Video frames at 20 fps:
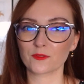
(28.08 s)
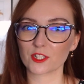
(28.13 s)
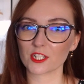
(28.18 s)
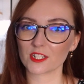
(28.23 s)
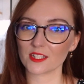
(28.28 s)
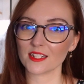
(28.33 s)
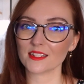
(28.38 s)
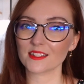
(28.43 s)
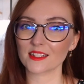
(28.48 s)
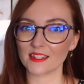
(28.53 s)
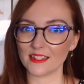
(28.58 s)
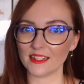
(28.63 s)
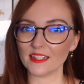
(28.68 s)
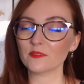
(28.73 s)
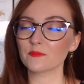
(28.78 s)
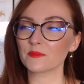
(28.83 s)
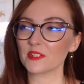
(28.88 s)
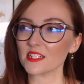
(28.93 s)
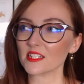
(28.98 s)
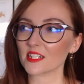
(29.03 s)
в 16
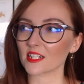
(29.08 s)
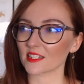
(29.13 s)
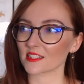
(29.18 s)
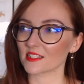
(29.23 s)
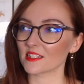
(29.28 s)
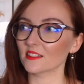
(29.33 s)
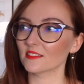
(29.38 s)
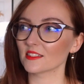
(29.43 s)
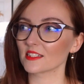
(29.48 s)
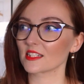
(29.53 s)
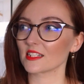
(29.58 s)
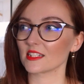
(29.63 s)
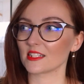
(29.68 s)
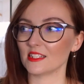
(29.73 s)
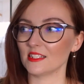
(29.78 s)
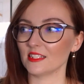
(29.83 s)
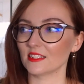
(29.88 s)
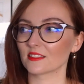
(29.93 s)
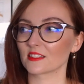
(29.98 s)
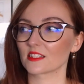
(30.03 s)
лет мне захотелось
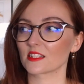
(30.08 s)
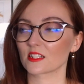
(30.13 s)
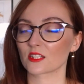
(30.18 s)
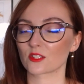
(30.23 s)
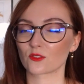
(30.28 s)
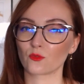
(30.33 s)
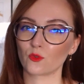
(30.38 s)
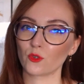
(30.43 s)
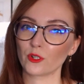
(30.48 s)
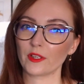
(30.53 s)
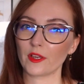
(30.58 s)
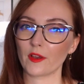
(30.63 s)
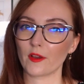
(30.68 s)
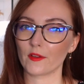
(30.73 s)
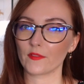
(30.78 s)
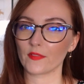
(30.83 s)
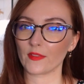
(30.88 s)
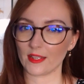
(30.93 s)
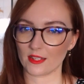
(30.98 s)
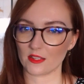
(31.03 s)
сделать свой
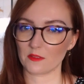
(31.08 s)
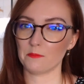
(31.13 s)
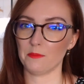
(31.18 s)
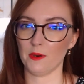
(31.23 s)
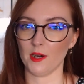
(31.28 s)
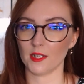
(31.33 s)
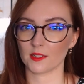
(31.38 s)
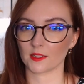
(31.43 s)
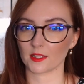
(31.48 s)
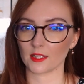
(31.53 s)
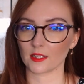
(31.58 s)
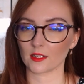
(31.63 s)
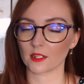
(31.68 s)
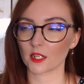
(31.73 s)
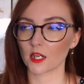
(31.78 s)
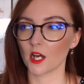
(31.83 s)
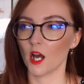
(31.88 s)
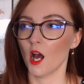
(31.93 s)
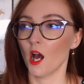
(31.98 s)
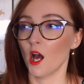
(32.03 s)

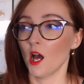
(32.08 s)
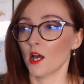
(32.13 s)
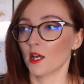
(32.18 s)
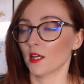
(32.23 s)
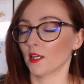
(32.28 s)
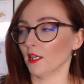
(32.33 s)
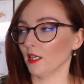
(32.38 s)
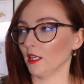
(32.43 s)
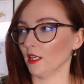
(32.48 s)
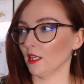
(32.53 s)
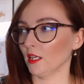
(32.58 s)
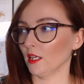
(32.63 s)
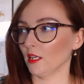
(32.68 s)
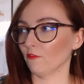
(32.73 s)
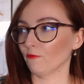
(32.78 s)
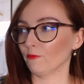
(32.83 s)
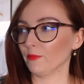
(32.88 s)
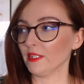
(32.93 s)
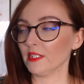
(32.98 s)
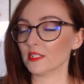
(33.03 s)
нетбанкинг.
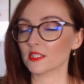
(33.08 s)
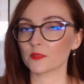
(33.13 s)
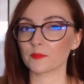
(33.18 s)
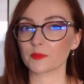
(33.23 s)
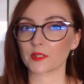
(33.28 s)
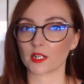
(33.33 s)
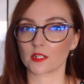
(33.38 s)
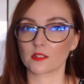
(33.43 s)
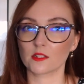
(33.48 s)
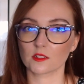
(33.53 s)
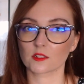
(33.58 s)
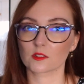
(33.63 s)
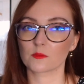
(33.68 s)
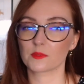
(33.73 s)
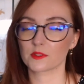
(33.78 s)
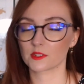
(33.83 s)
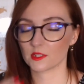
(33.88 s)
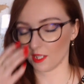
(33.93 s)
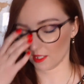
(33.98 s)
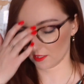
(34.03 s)
И, в принципе, хотелось
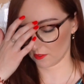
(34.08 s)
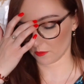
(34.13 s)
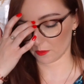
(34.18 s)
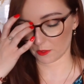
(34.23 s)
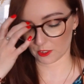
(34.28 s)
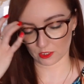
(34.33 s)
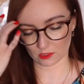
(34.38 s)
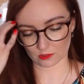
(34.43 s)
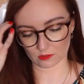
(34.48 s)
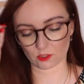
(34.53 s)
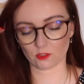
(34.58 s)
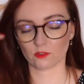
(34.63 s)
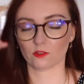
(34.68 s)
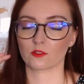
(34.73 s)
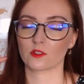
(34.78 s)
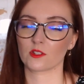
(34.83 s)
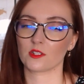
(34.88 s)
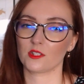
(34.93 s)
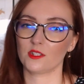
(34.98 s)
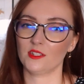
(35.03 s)
бы знать вообще, что
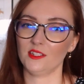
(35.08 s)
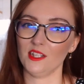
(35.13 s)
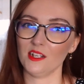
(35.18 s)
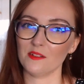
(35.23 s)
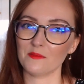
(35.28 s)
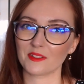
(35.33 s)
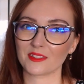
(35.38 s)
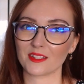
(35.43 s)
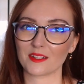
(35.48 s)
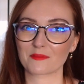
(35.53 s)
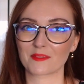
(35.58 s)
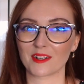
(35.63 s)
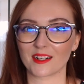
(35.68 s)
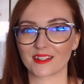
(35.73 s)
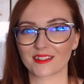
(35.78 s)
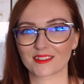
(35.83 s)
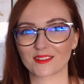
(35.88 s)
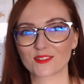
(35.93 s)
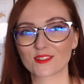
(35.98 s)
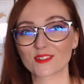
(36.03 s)
за система там,
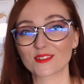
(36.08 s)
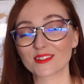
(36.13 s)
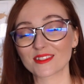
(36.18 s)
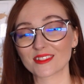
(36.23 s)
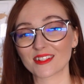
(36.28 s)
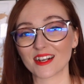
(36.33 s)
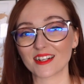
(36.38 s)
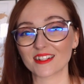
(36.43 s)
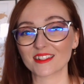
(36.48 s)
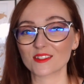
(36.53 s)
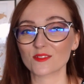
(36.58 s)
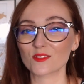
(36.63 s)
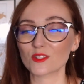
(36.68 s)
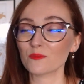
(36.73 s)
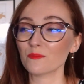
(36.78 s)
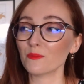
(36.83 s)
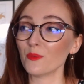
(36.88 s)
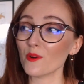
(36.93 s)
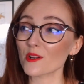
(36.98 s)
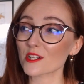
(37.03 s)
как, это все, как этим
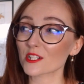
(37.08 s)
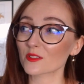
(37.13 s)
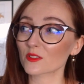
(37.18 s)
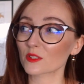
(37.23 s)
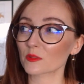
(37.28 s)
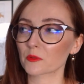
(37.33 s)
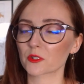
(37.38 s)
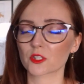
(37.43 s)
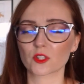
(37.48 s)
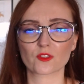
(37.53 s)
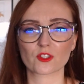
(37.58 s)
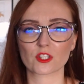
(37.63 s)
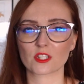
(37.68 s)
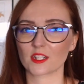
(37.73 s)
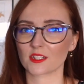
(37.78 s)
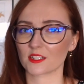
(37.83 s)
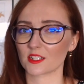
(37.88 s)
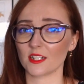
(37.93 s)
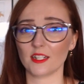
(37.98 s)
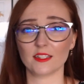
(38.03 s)
всем пользоваться, потому что в
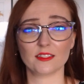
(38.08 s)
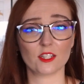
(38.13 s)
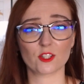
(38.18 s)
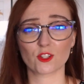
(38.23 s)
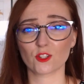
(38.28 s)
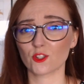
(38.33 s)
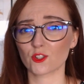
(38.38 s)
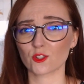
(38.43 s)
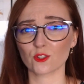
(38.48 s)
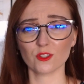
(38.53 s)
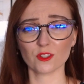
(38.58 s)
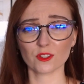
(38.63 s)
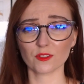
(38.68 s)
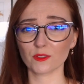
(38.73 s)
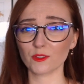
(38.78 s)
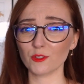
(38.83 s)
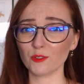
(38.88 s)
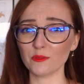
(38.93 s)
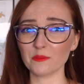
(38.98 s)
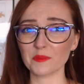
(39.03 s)
16 лет я еще ничего
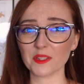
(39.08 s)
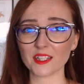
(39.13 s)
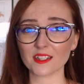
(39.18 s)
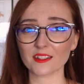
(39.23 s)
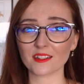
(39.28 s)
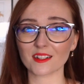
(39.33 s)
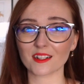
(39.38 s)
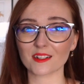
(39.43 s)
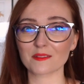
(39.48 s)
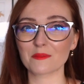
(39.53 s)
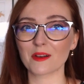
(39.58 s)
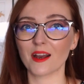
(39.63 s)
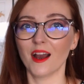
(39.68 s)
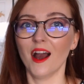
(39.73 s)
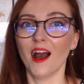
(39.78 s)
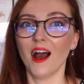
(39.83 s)
этого не умела, как бы.